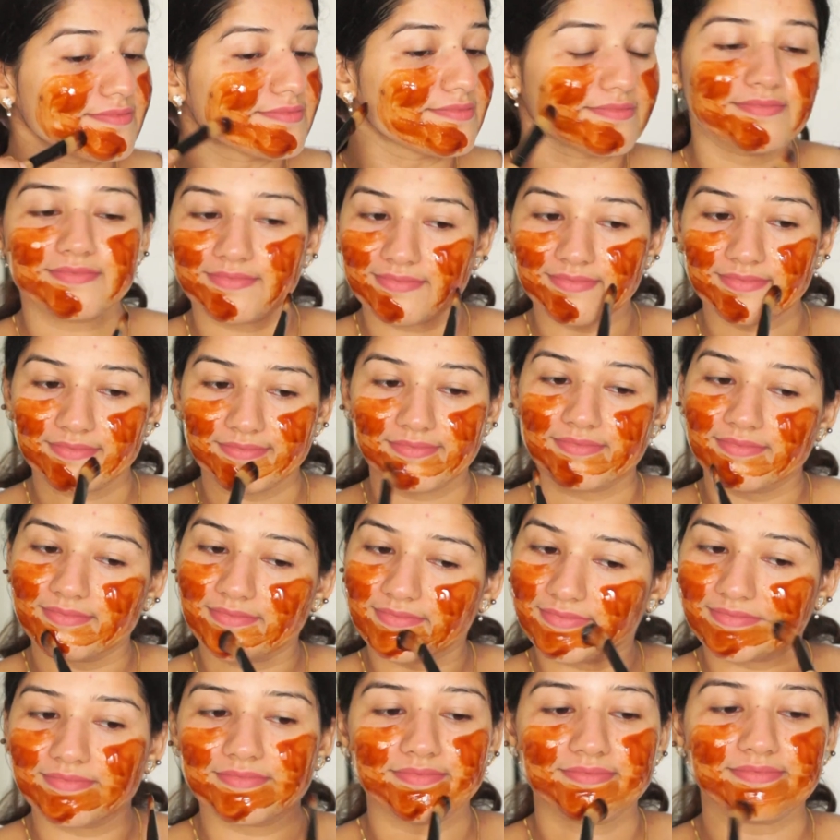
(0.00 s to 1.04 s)
नोज़ के
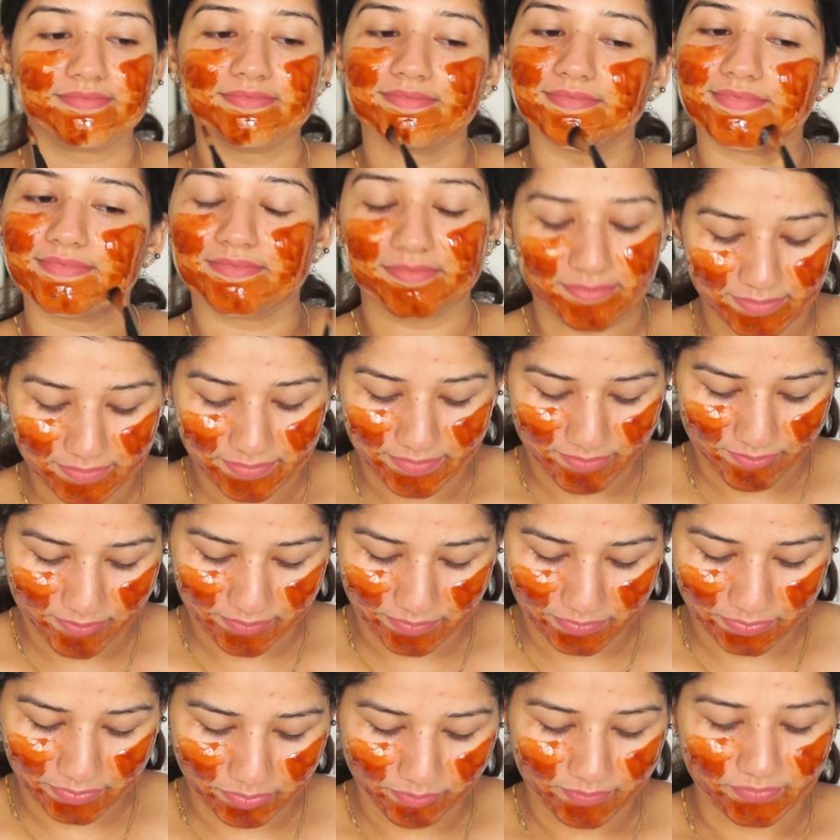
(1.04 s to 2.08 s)
आसपास की जो एरिया है
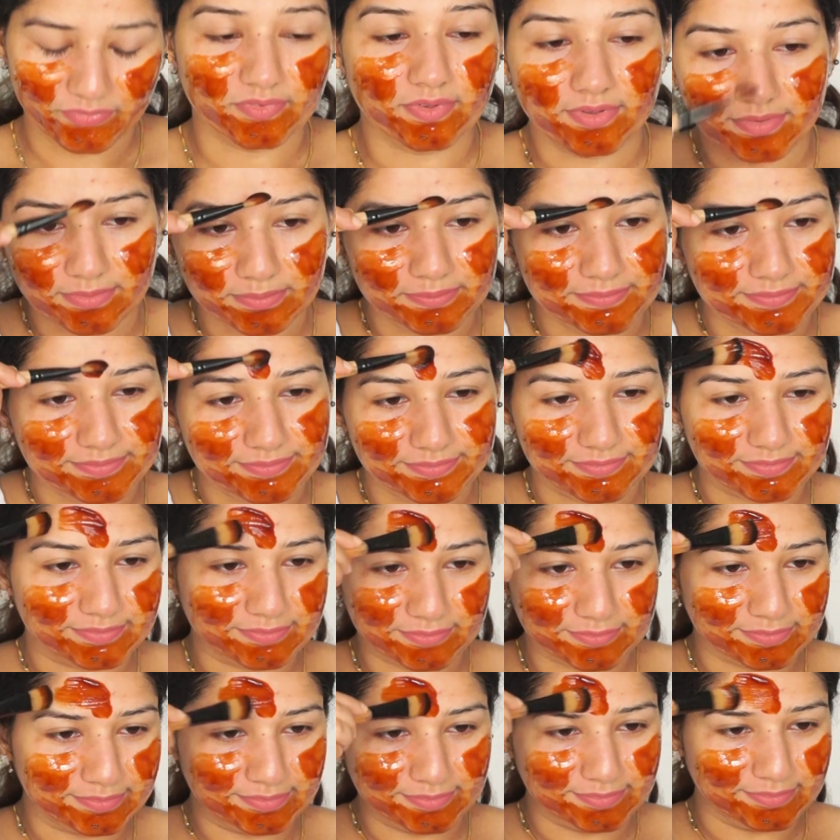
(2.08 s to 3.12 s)
वहाँ पे ब्लैक एंड
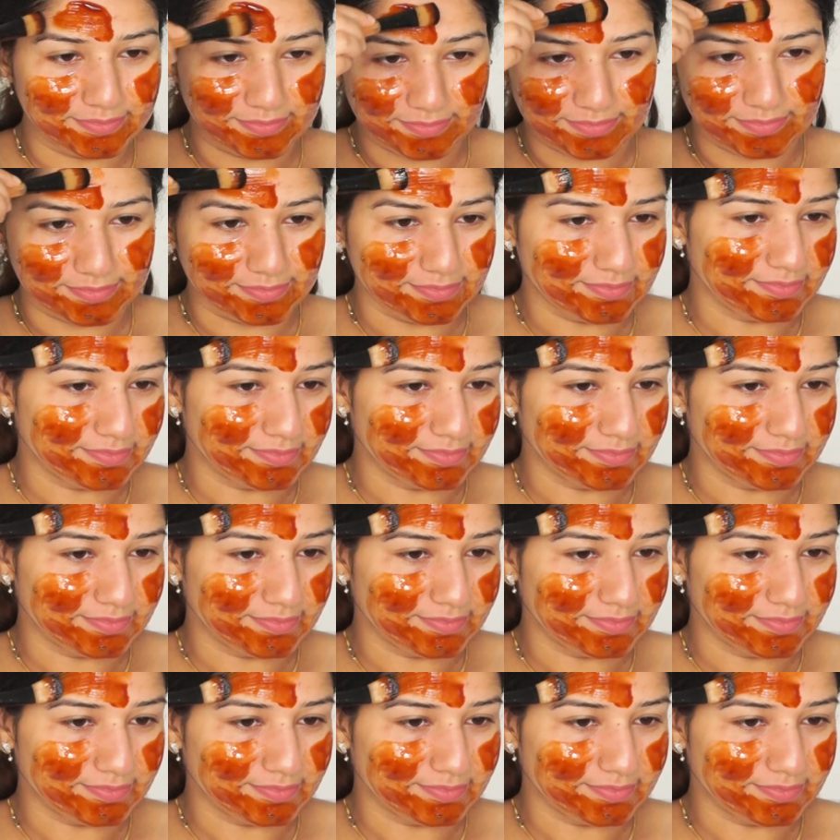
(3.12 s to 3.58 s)
वाइट एड्स भी